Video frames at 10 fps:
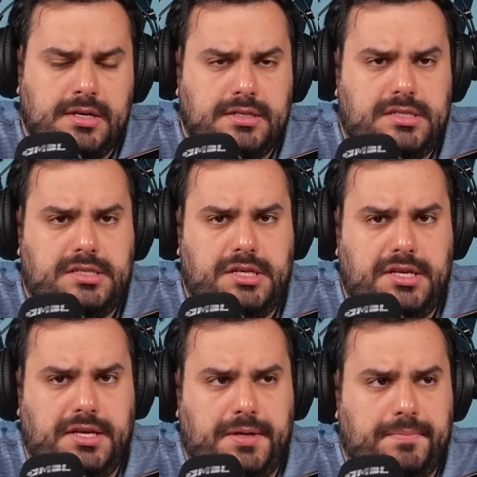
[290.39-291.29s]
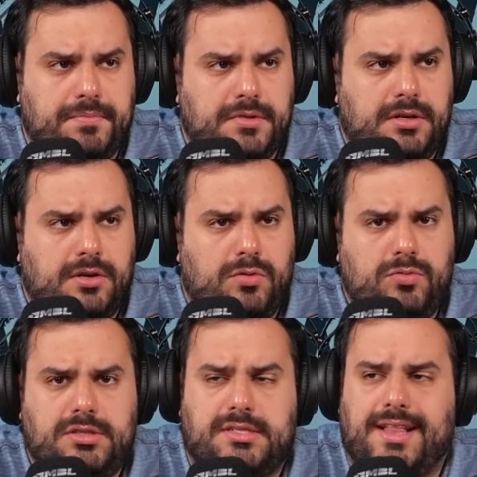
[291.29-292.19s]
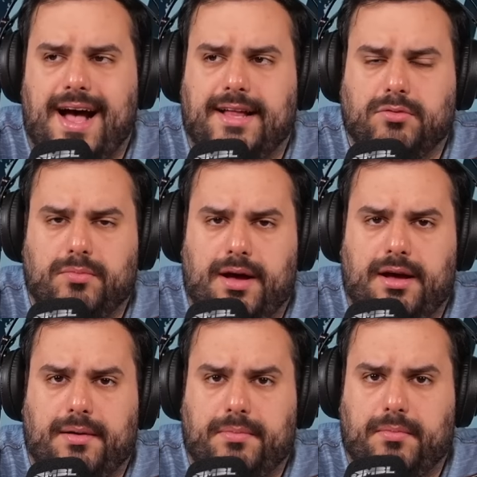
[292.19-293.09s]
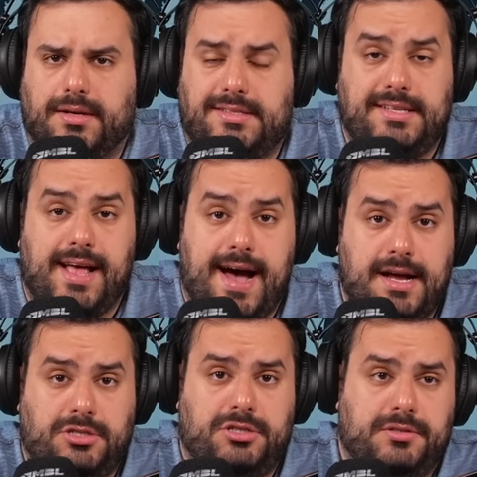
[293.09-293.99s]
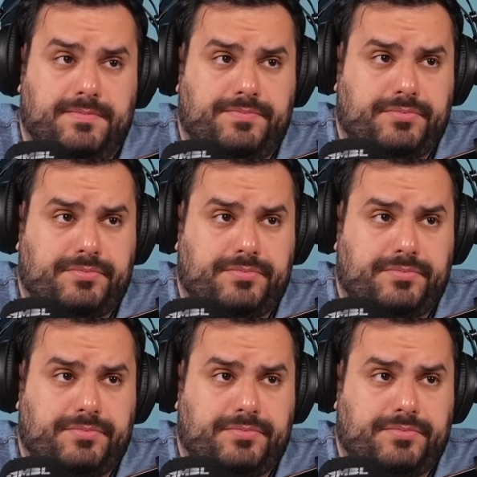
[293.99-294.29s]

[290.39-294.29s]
Se um estado, uma, uma cidade